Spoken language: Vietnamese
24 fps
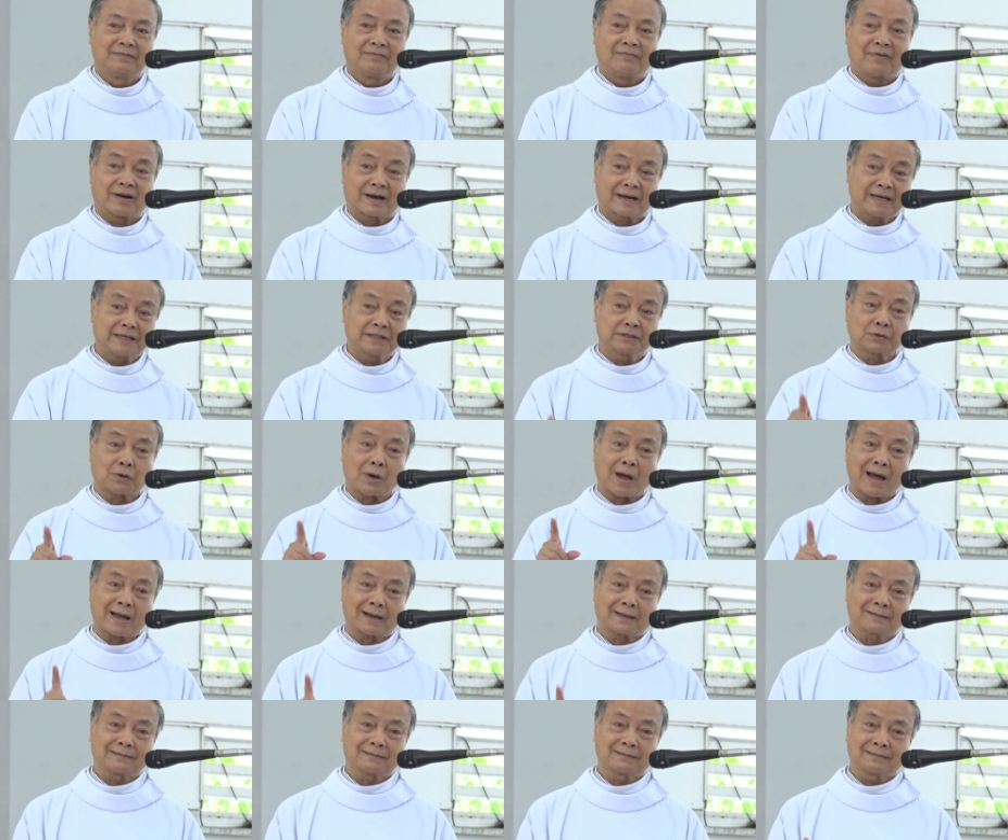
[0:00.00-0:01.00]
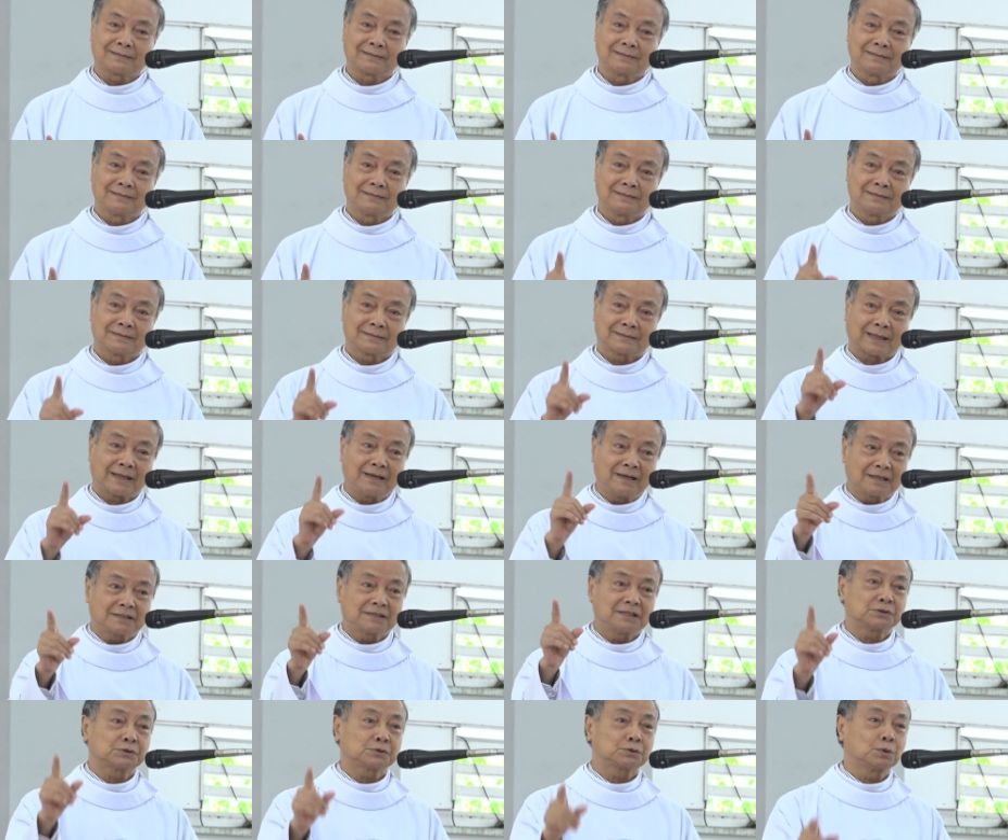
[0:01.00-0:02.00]
Và khi Gioan thấy Đức
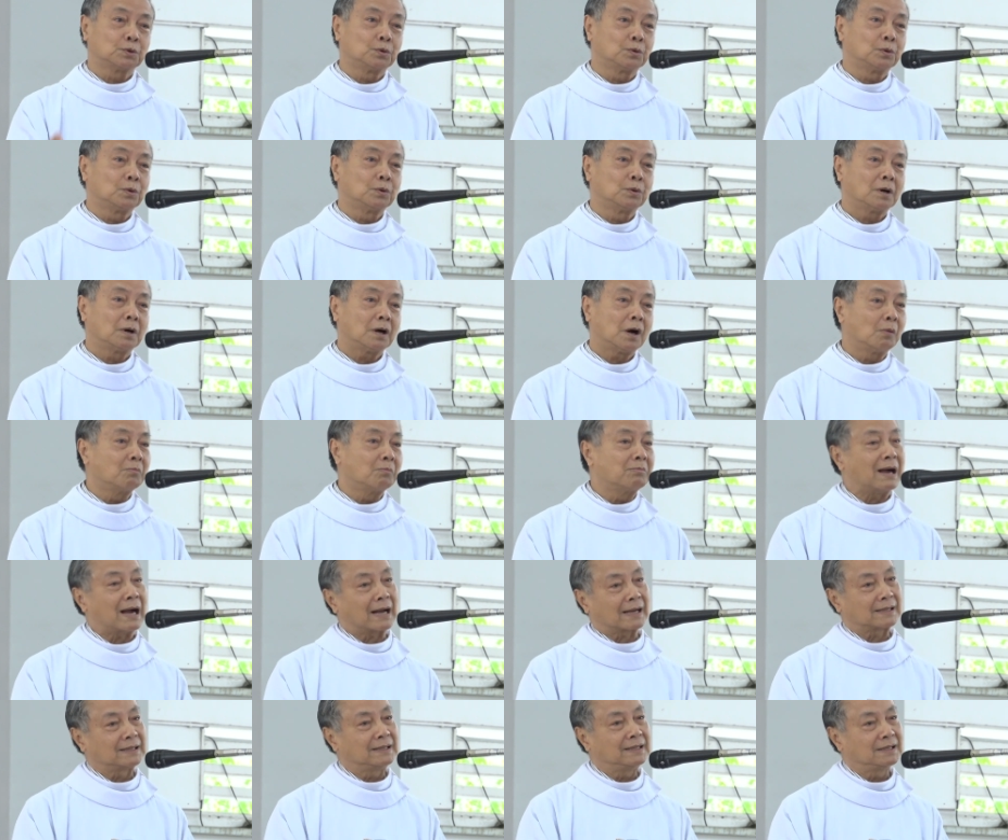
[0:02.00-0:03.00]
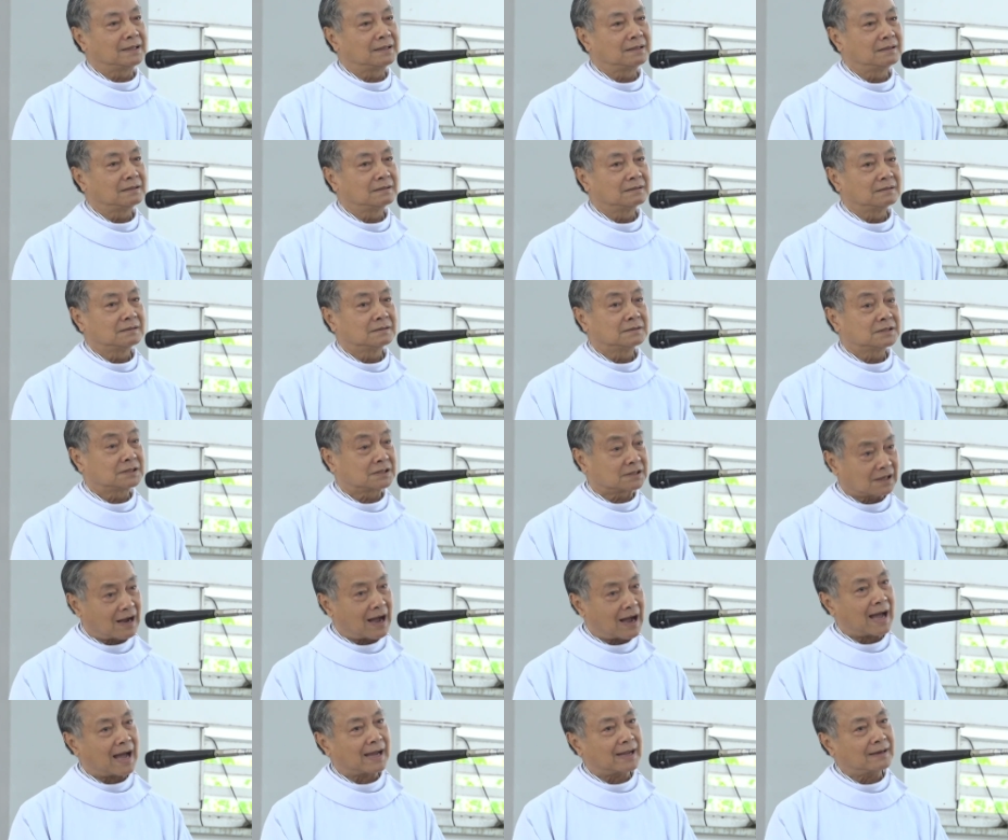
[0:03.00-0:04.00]
Giêsu, ông ngạc nhiên,
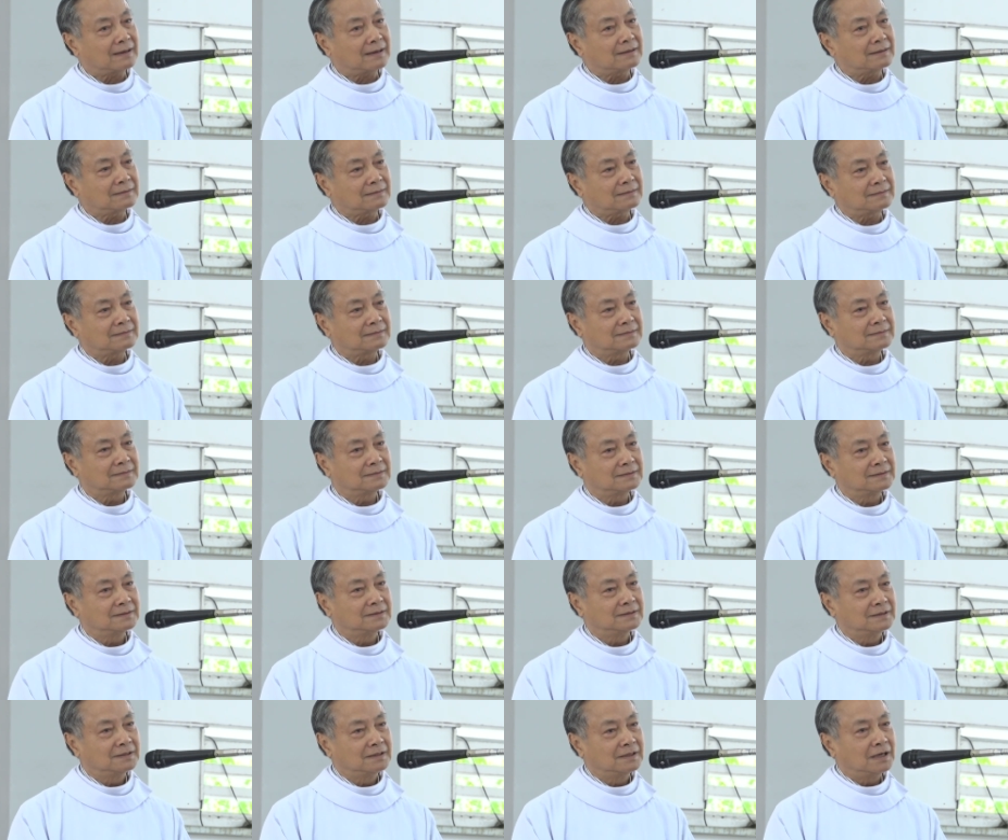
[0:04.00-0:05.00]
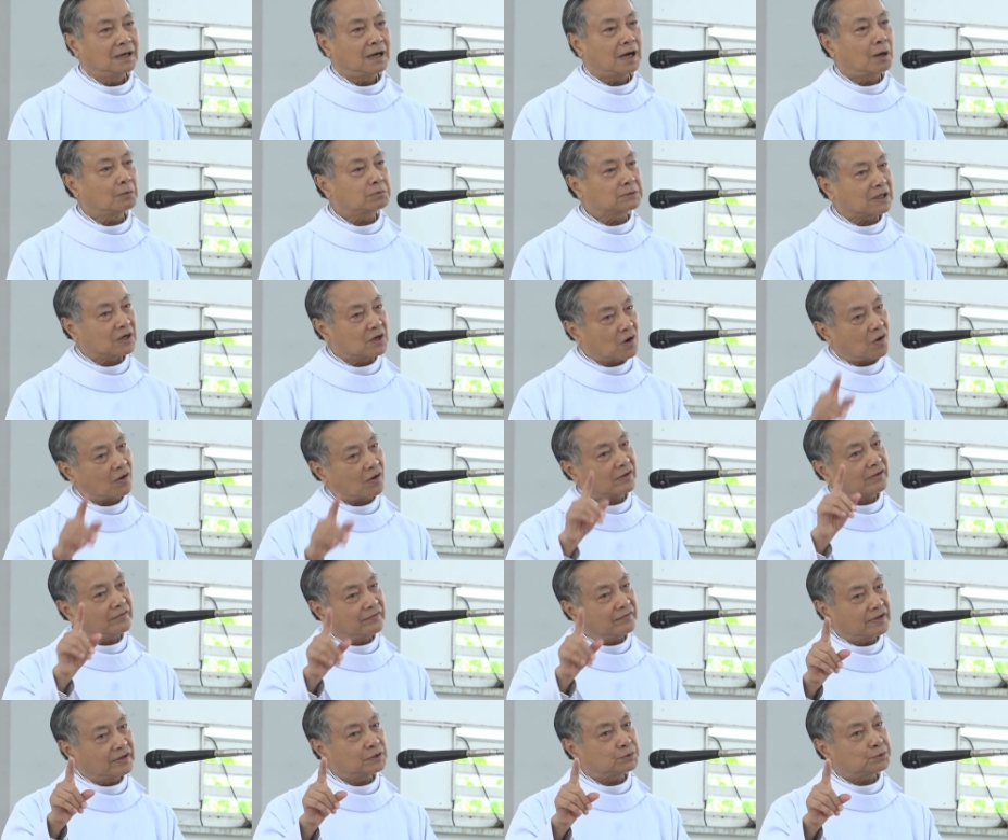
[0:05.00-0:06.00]
sợ hãi nữa. Ông ta nói
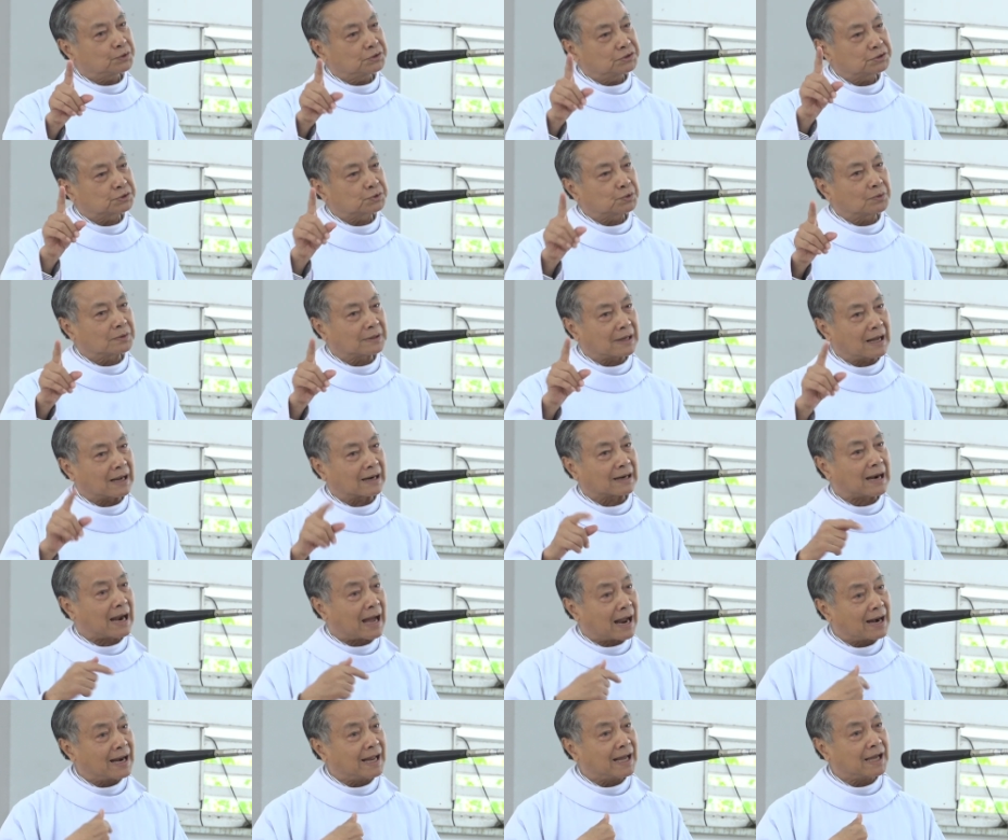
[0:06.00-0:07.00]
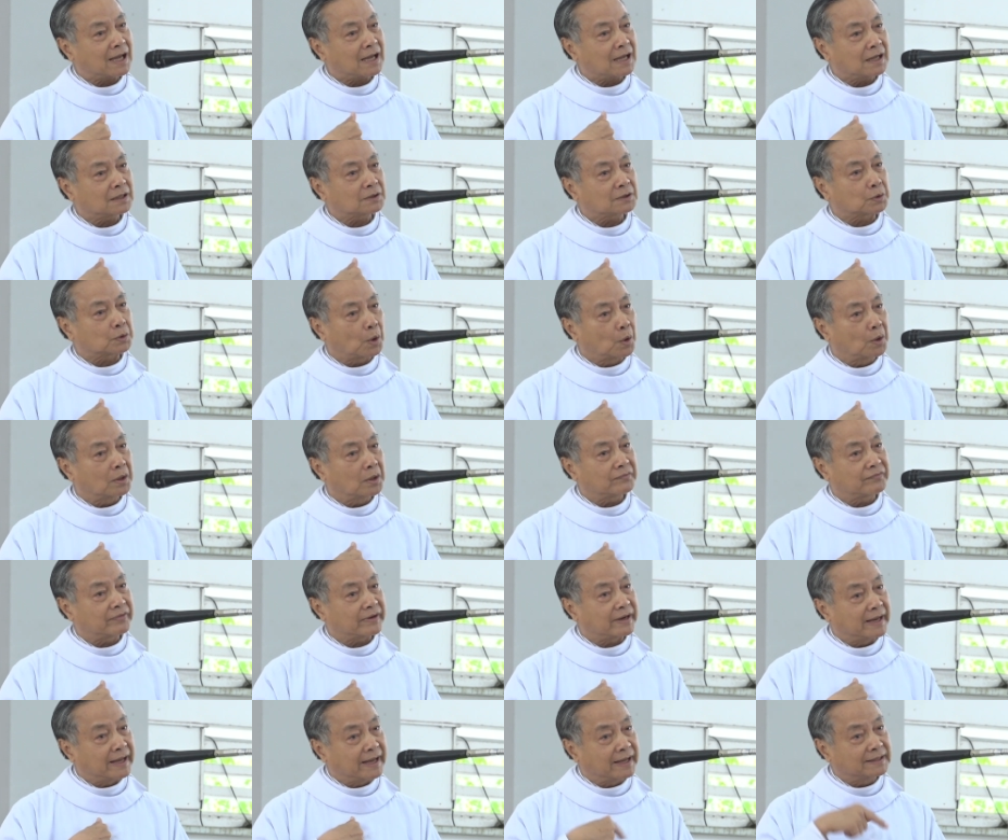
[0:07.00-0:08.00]
với Chúa Giêsu rằng: đáng lẽ tôi
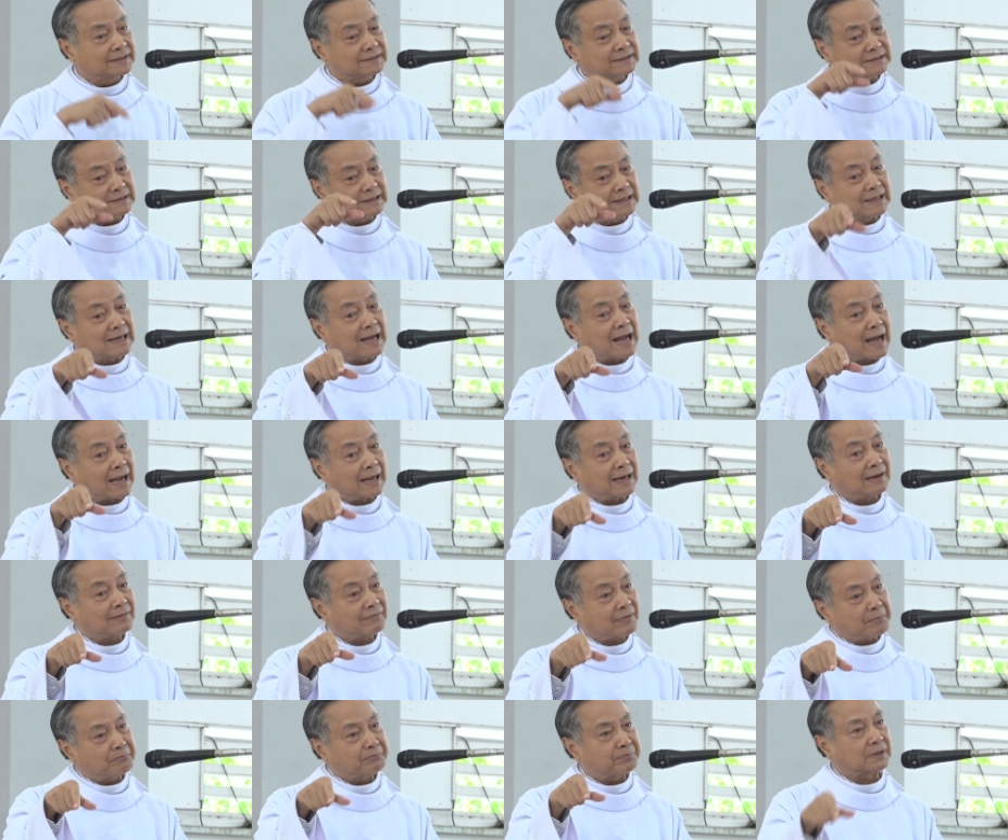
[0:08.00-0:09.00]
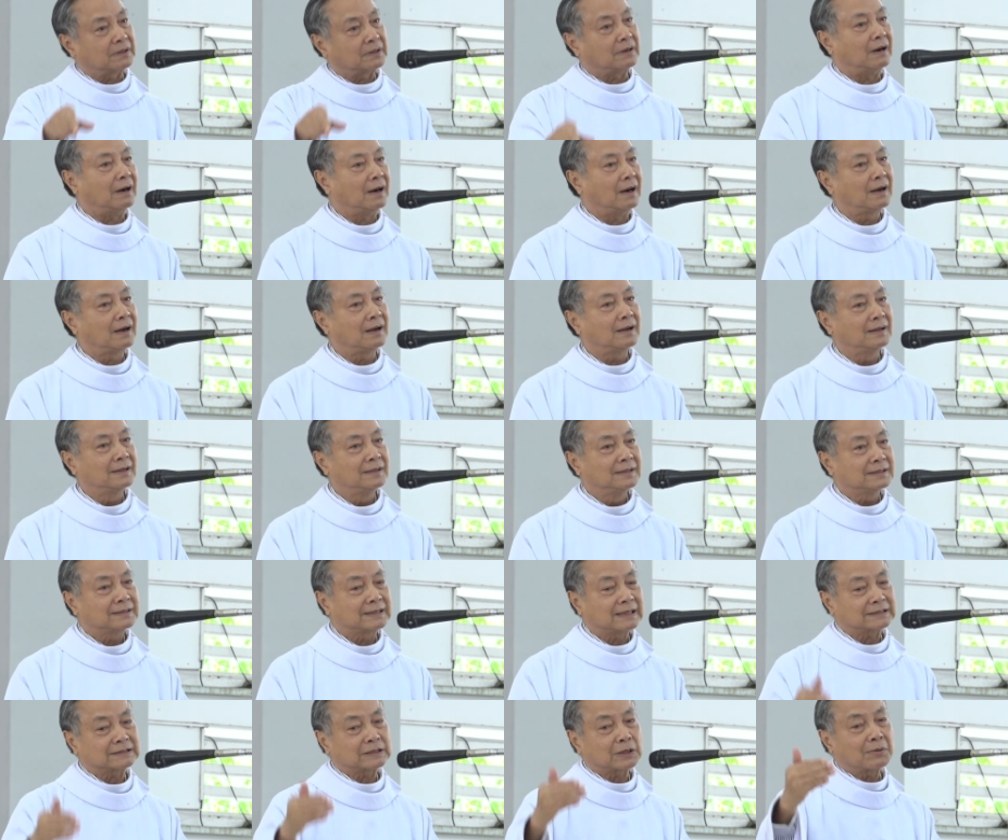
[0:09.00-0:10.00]
phải đến xin Ngài làm phép rửa,
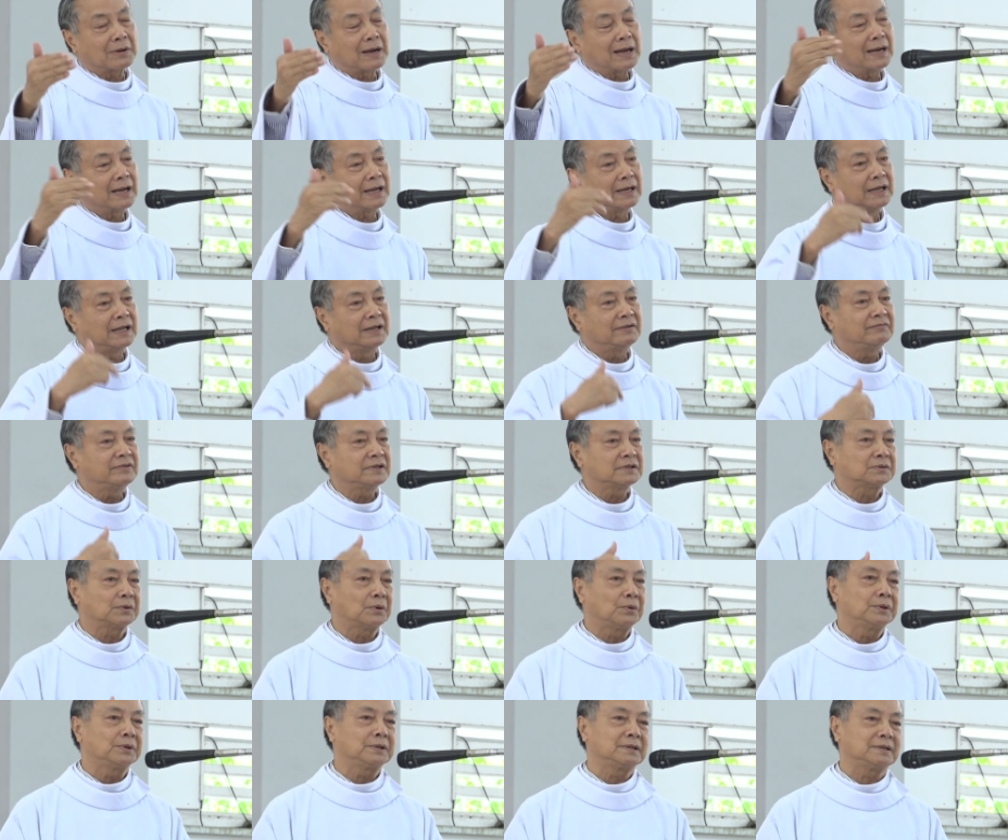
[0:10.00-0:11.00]
tại sao Ngài lại đến với tôi?